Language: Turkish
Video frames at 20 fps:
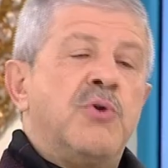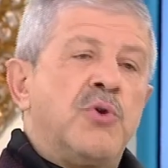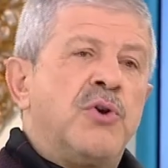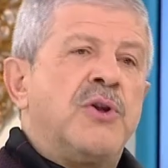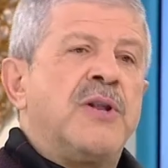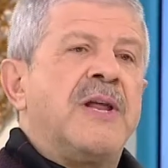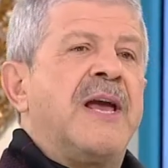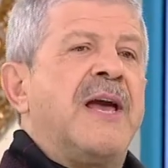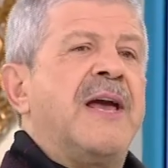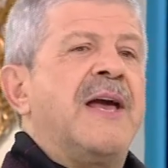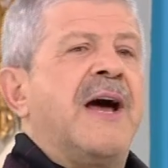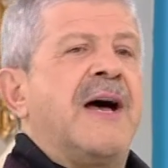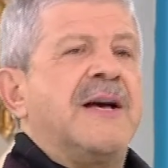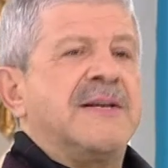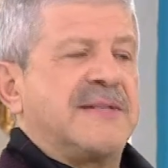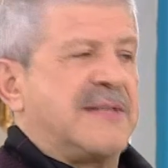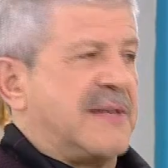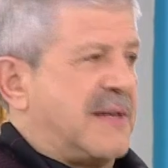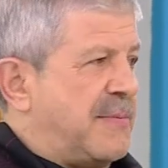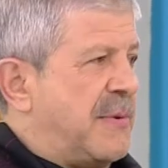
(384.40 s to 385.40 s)
Bunu niye
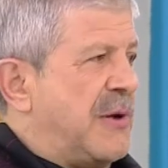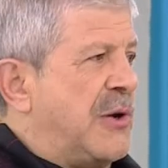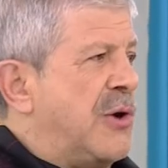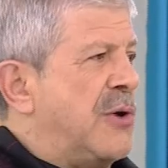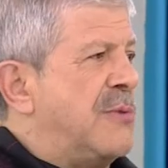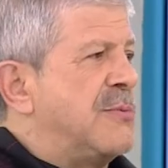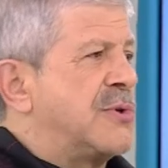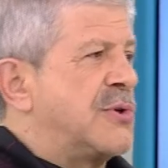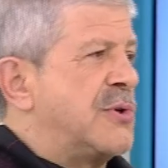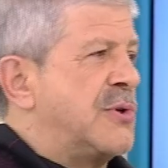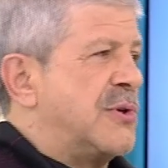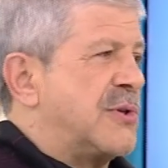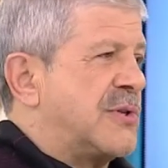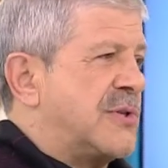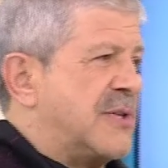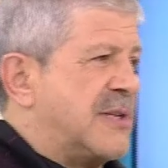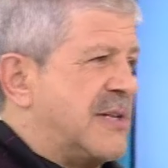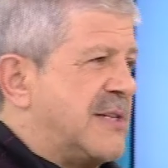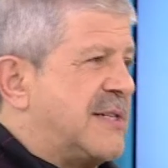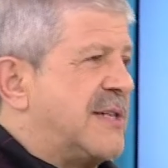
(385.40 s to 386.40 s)
yazdık biliyor musunuz
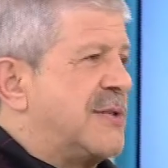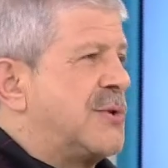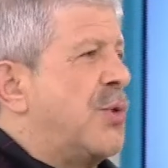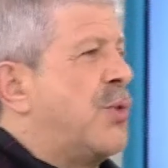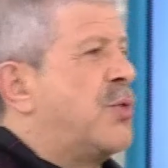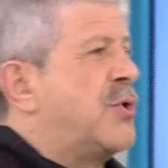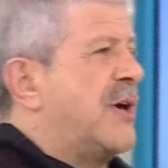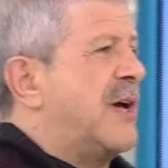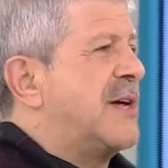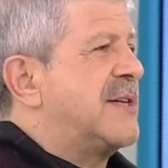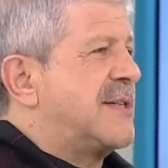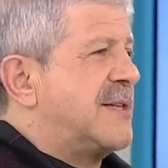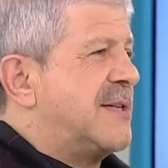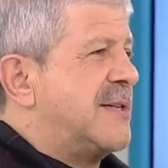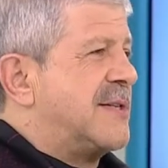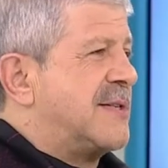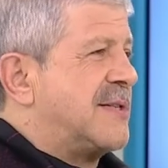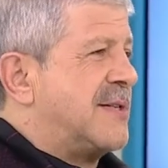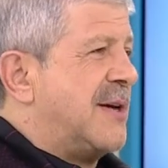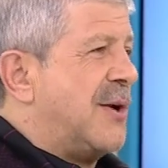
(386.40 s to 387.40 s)
size? Siz
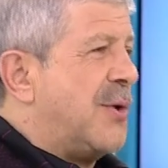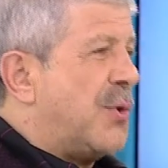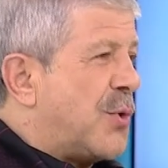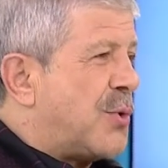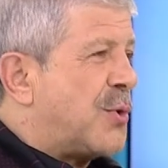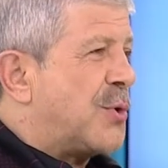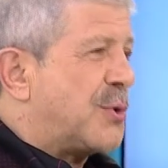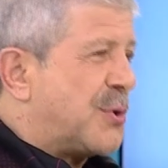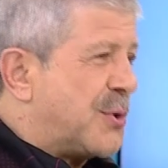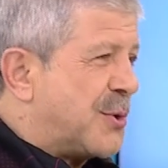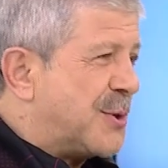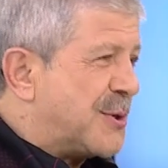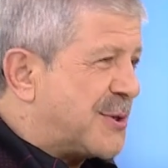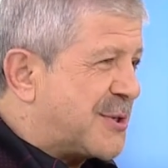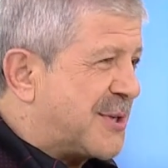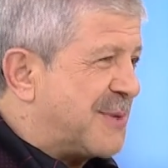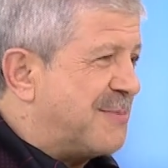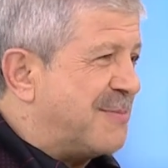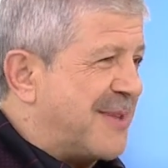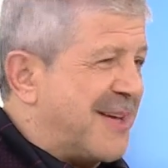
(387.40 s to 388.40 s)
okuyasınız diye okudunuz
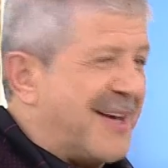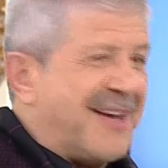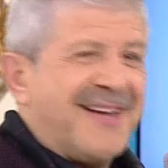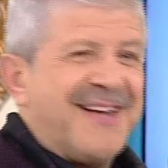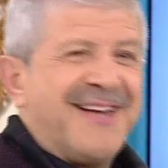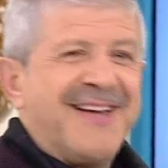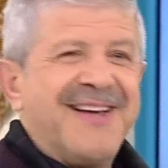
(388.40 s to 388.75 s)
şimdi.